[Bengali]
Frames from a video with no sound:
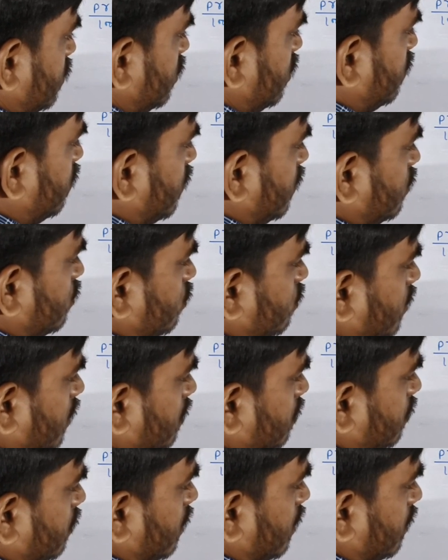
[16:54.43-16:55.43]
জিরো পয়েন্ট টু ফাইভ
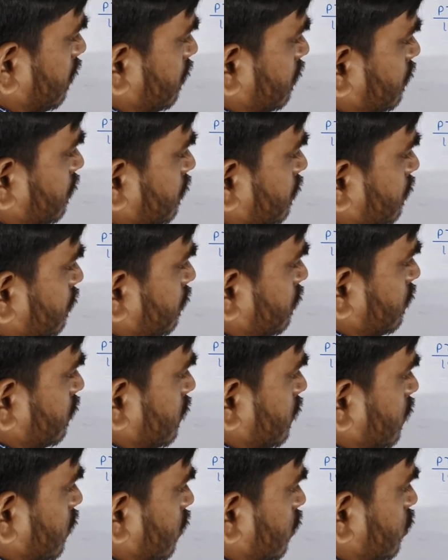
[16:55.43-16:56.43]
বোধ হয়
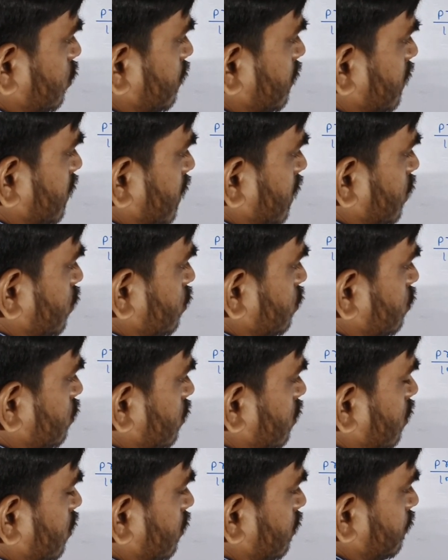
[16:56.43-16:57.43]
দশমিক না শূন্য
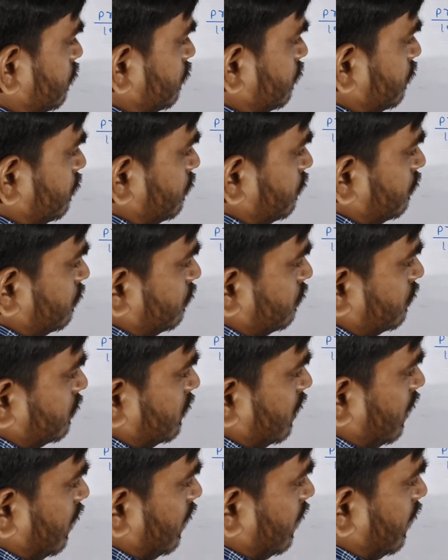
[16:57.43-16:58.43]
নাও
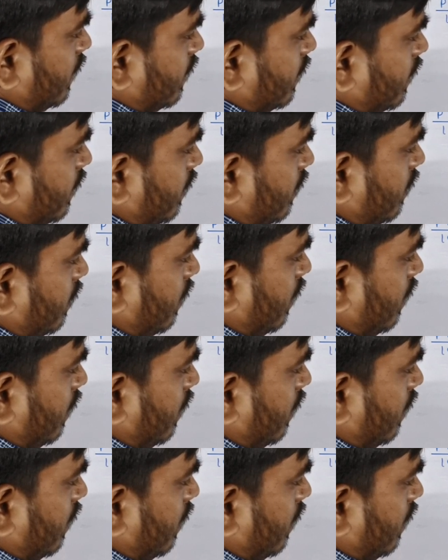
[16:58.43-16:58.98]
আট একে